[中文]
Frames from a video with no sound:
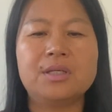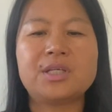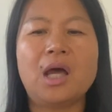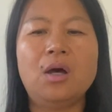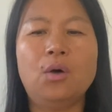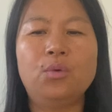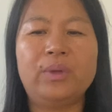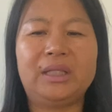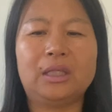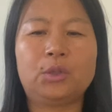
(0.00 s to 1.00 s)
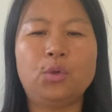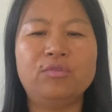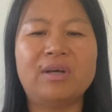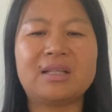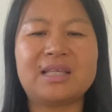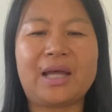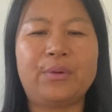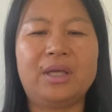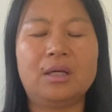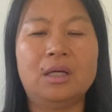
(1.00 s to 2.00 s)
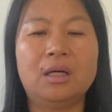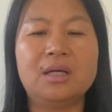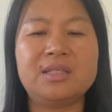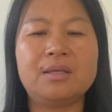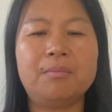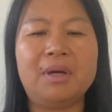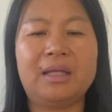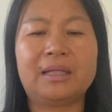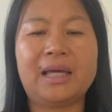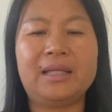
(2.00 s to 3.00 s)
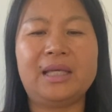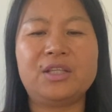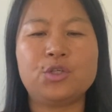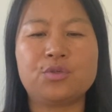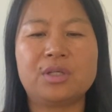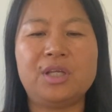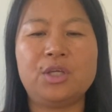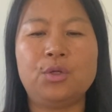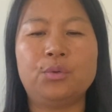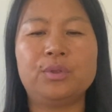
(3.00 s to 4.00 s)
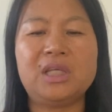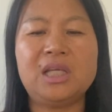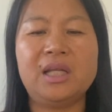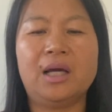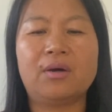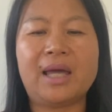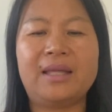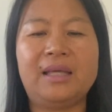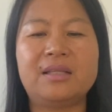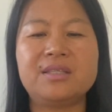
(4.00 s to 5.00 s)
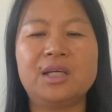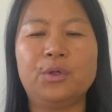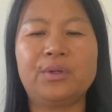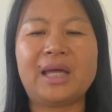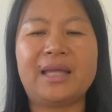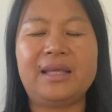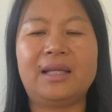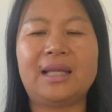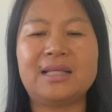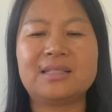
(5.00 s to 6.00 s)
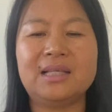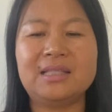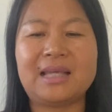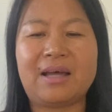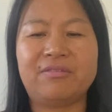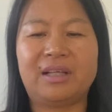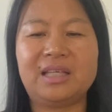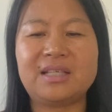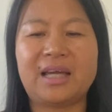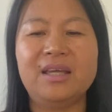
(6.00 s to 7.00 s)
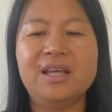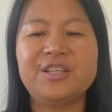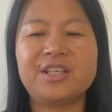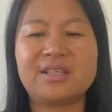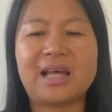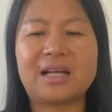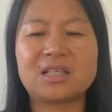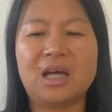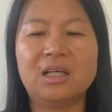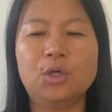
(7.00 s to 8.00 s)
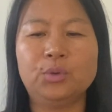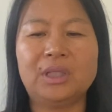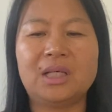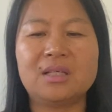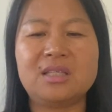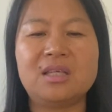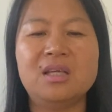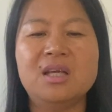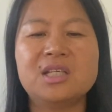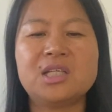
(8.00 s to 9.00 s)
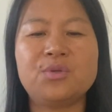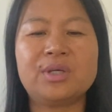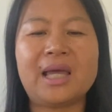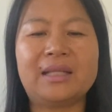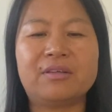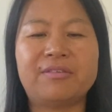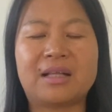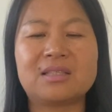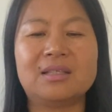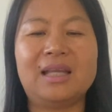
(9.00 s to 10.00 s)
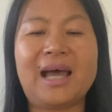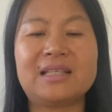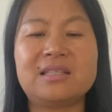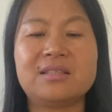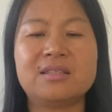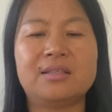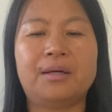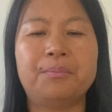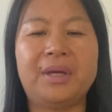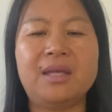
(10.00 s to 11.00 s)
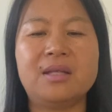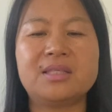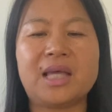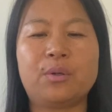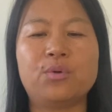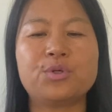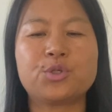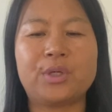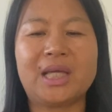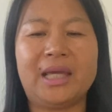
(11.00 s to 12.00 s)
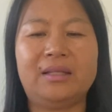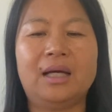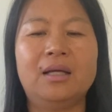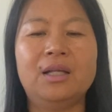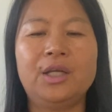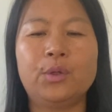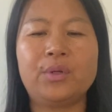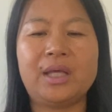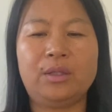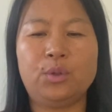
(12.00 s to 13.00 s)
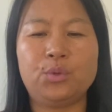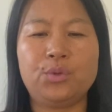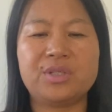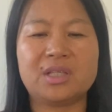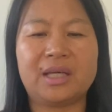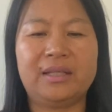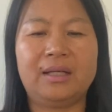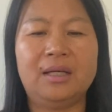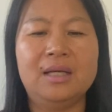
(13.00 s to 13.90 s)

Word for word: 张宏伟的东方家园核心卖的概念就是利用医疗概念、教育概念来增加房地产，这是他成功的核心。至于盖的房子，垃圾似的，没人在乎。谁给的？刘延东女士给的。